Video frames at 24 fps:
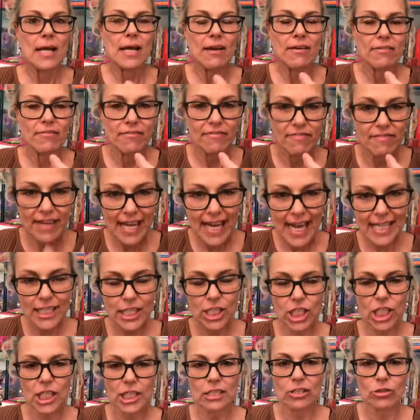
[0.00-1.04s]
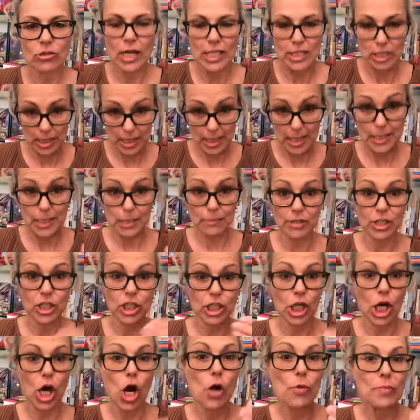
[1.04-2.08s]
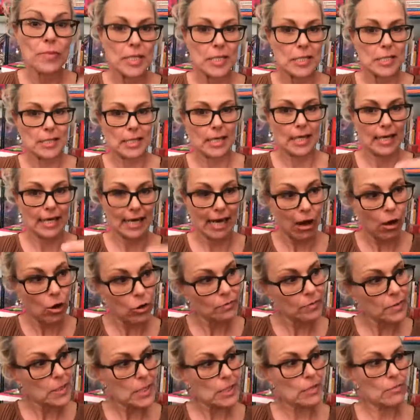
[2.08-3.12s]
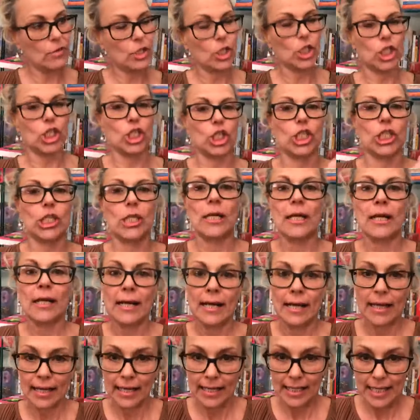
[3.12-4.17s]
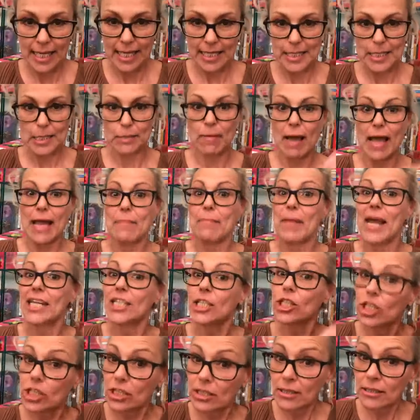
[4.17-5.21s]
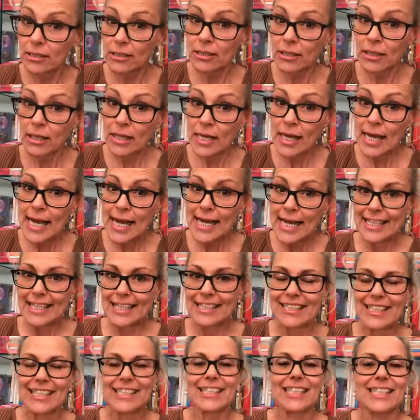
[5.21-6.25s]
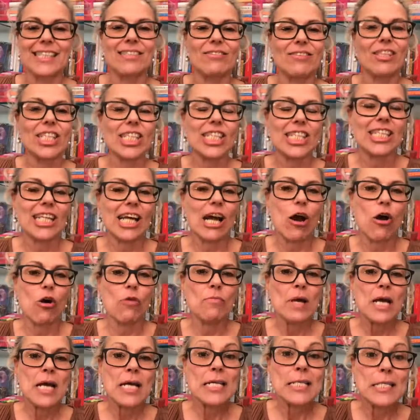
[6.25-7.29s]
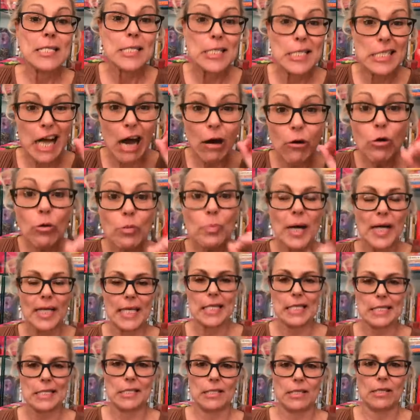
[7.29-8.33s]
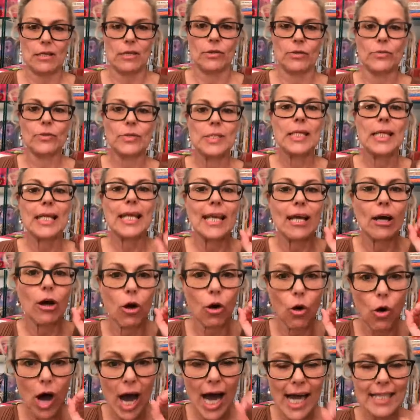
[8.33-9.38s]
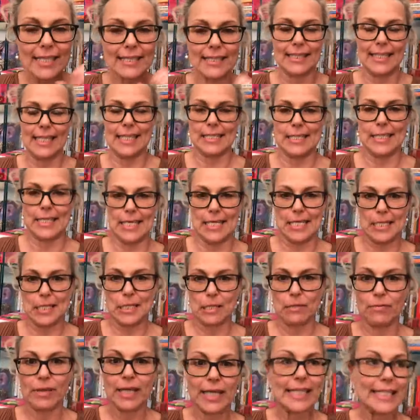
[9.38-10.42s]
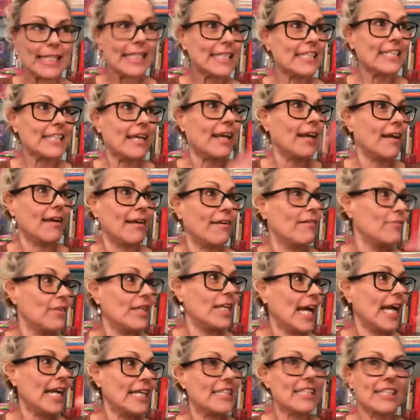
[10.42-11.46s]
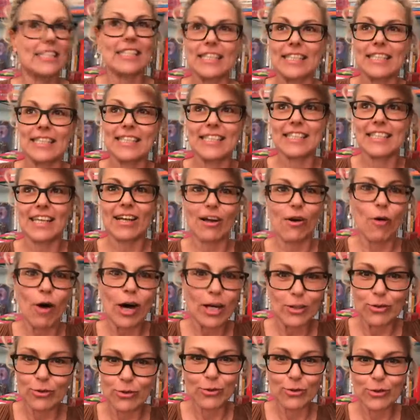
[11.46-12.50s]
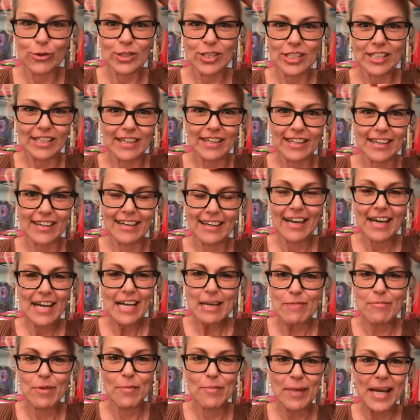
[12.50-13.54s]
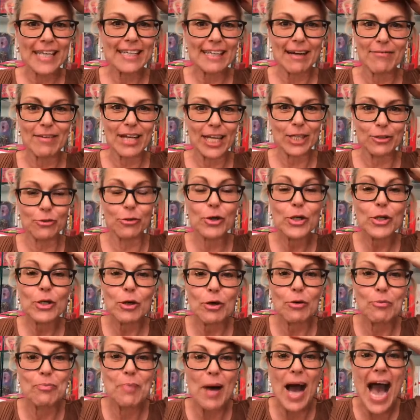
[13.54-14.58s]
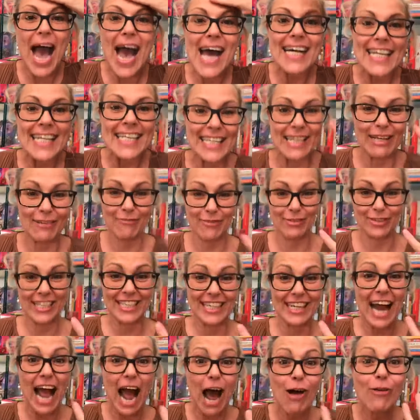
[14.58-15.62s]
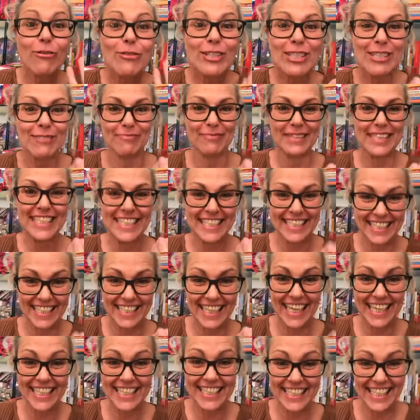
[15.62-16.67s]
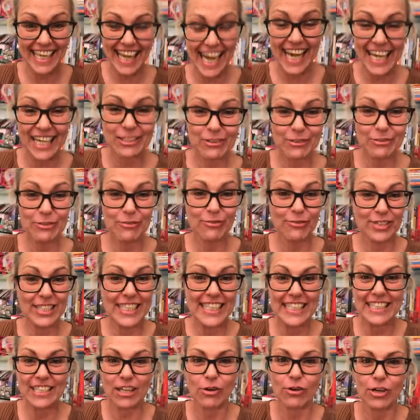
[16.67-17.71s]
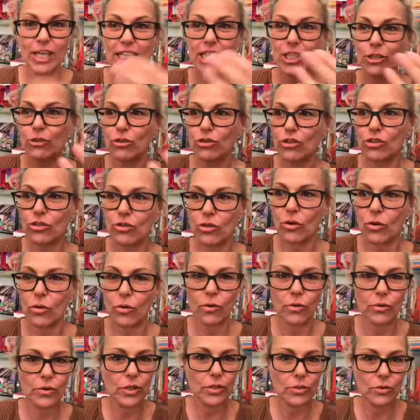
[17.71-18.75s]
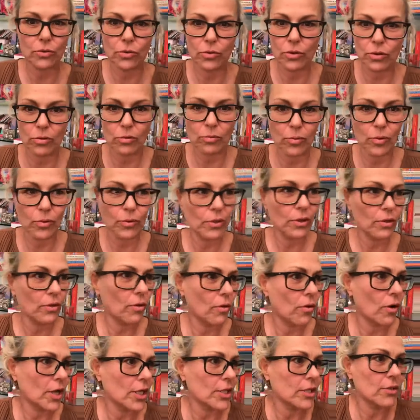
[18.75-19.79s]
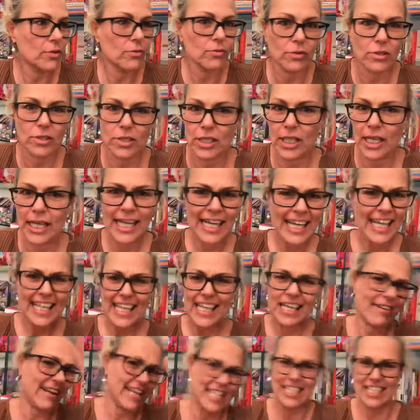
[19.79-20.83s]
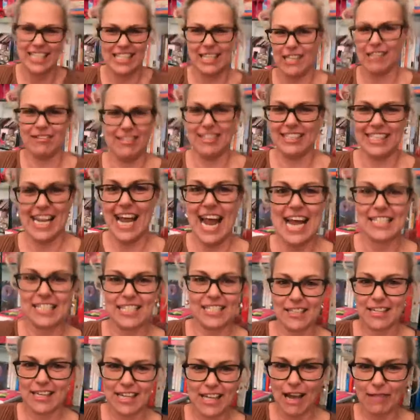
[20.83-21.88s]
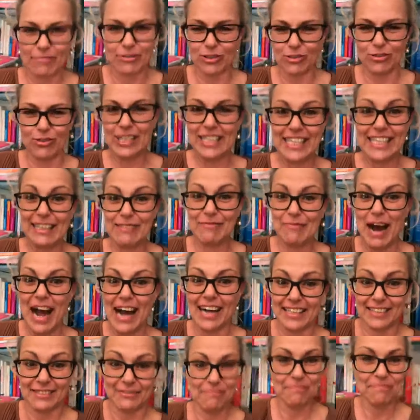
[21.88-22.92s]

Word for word: Wertschätzung, also der Zwischenraum ist der Raum zwischen zwei Menschen, dass dieser Zwischenraum sauber ist, und geordnet ist. Wie diese, wie heißt sie, diese Ordnungs... Äh, Im Moment habe ich nur noch Paare, die von Ausmisten erzählen und von dieser ordnungs ko mono ordnungs Ich weiß nicht, wie sie heißt. Ich habe es noch nie gemacht.